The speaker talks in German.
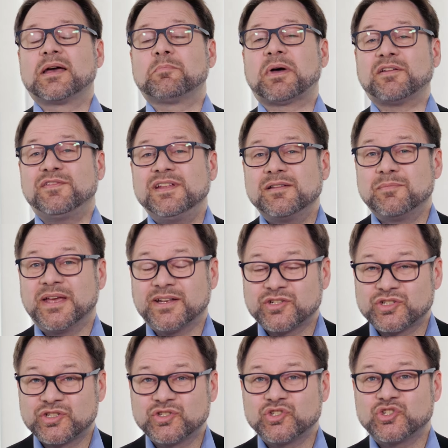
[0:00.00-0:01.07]
Bei vielen
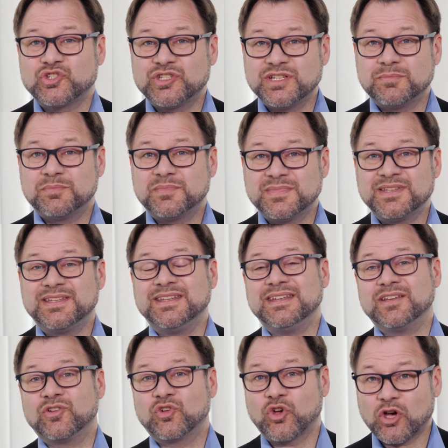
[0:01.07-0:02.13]
Menschen stimmen
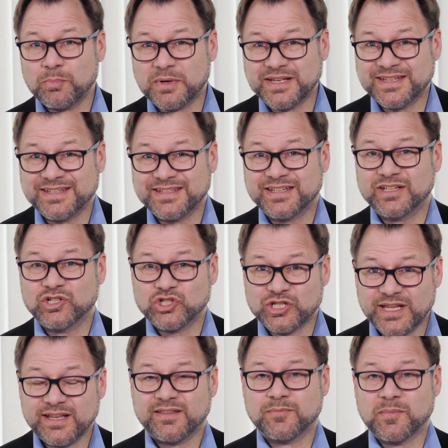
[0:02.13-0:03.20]
die körperlichen
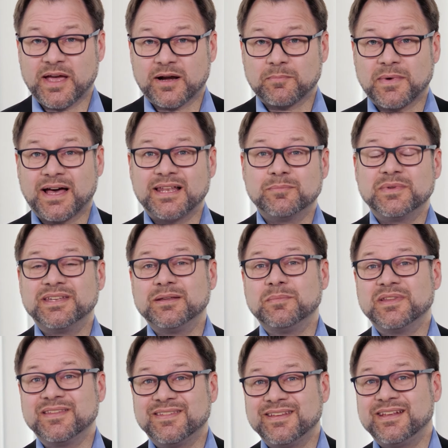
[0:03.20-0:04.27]
Geschlechtsmerkmale mit
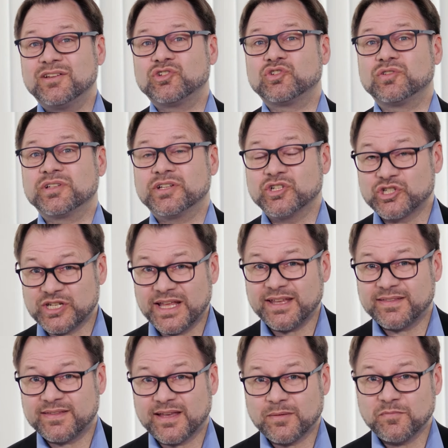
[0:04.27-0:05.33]
dem seelischen
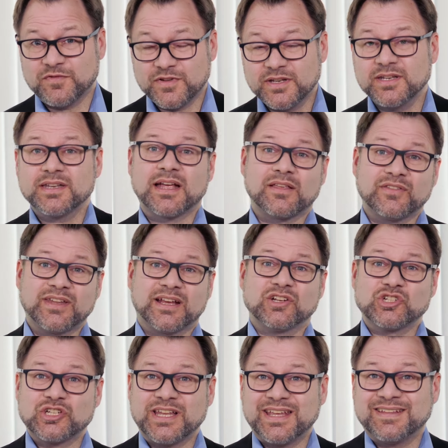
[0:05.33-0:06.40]
Geschlechtsempfinden, also der
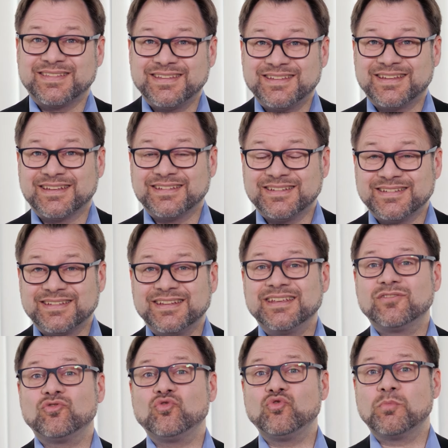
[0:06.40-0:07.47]

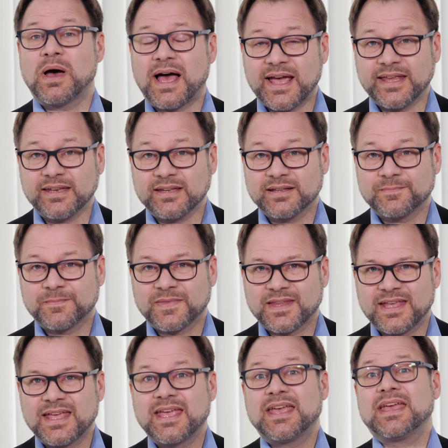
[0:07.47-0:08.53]
Geschlechtsidentität, überein.
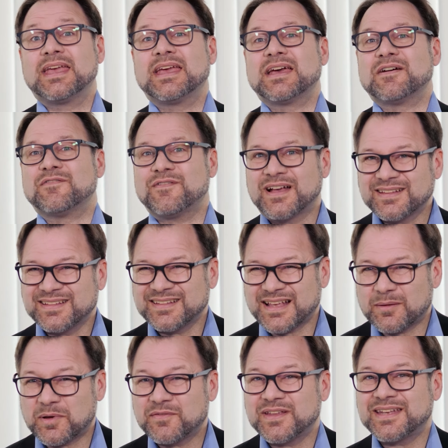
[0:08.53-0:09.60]
Was ist
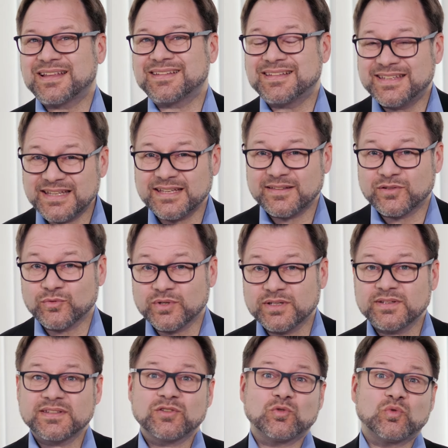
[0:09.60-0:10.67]
aber, wenn das nicht so
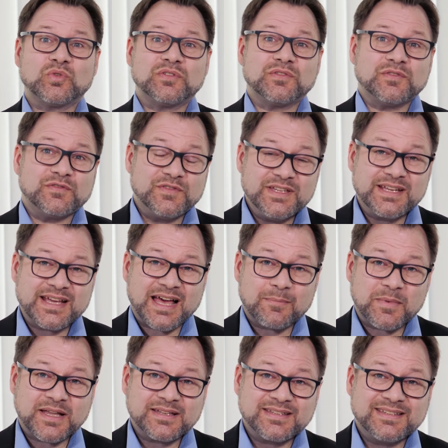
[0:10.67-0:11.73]
ist und wie kann
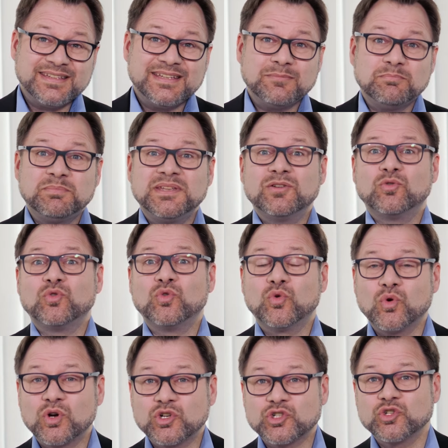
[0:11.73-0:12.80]
man die
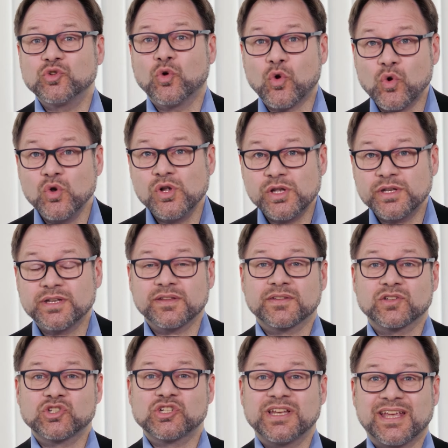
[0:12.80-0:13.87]
biologischen Hüllen des
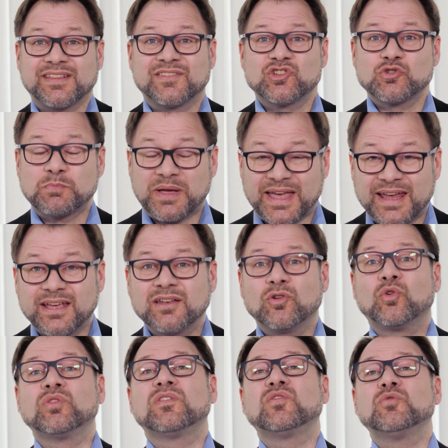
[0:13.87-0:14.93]
Geschlechts sprengen
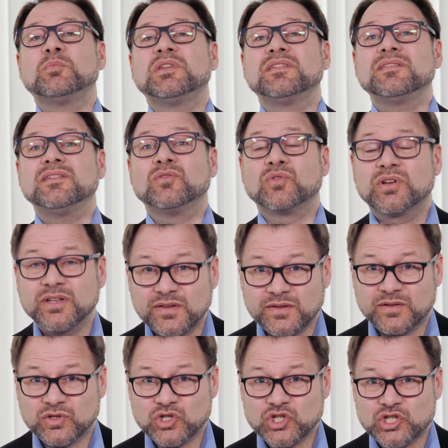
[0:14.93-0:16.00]
und zumindest
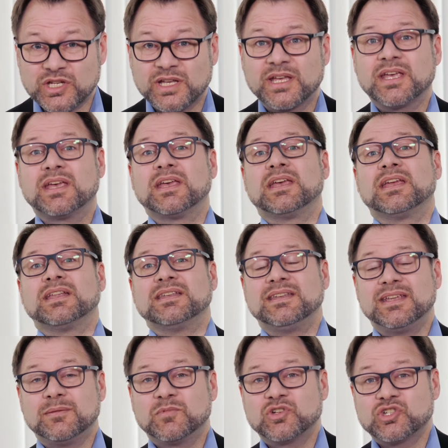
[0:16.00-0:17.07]
juristisch
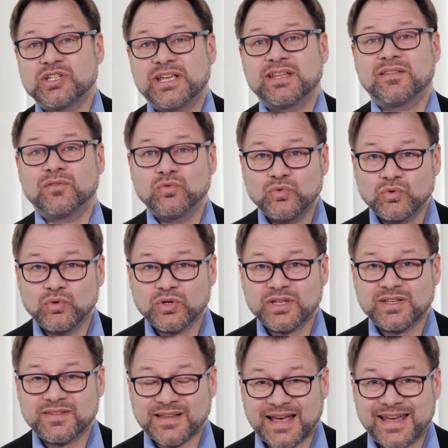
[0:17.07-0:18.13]
dem Geschlecht
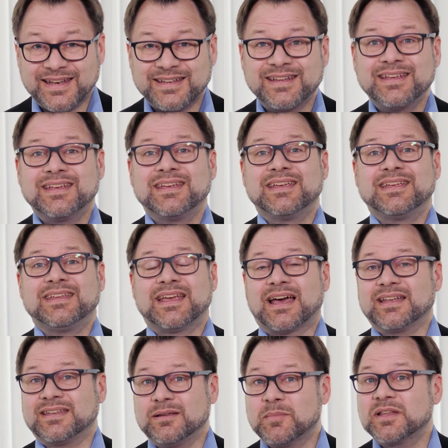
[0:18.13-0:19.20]
zugehörig sein,
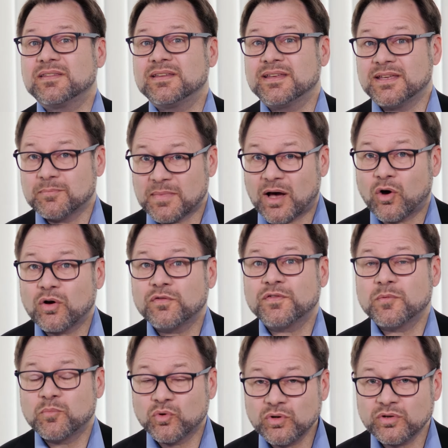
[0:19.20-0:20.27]
ja, dem man sich eben auch
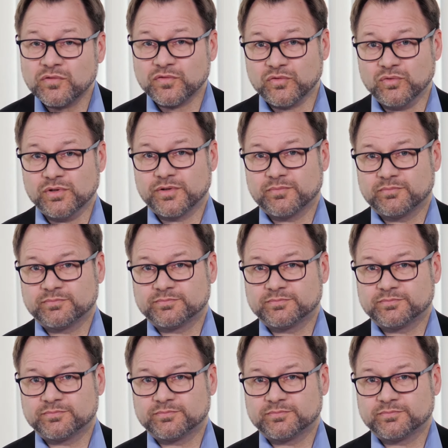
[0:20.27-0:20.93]
verbunden fühlt?